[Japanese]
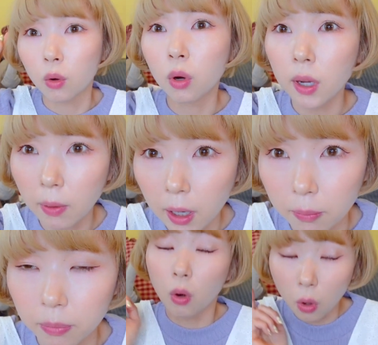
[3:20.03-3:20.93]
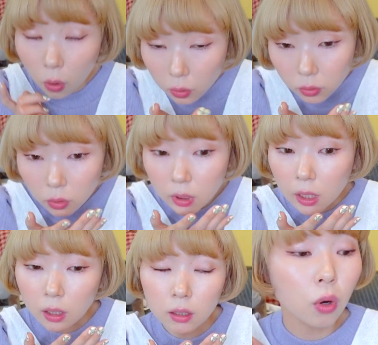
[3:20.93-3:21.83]
これは本当
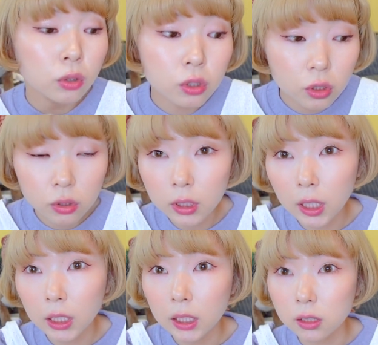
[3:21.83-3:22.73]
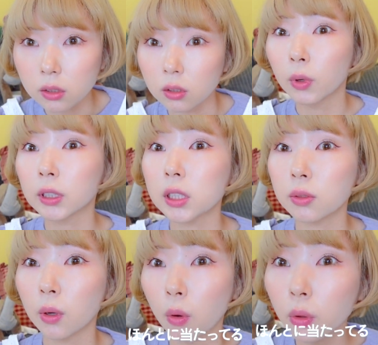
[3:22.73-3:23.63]
に今週に限らず
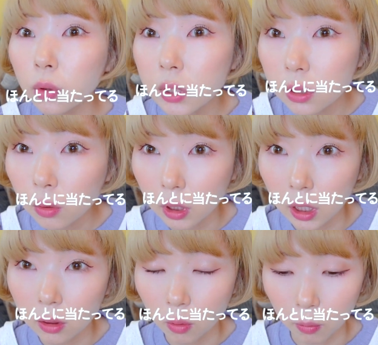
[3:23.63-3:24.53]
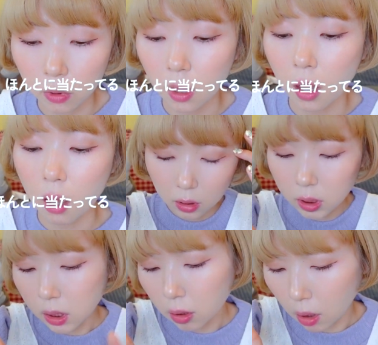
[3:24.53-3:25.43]
私は本当にそうだなって思って
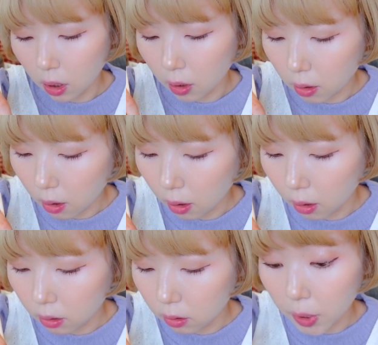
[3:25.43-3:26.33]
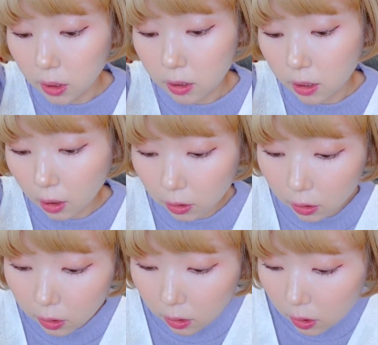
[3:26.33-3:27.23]
私ってなんかめちゃ
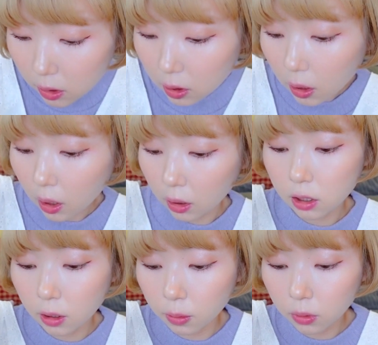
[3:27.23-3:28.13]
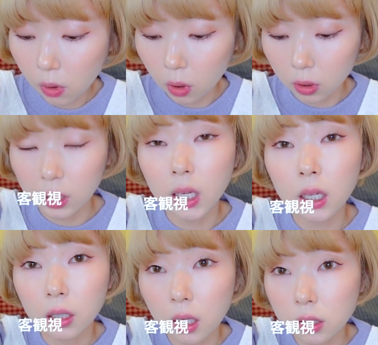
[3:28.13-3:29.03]
くちゃ自分を
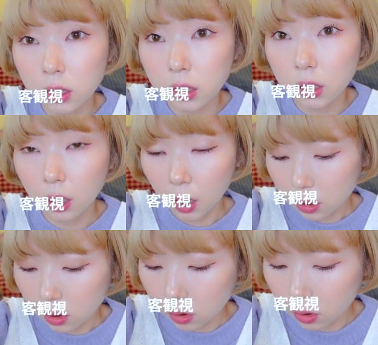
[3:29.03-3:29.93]
客観視す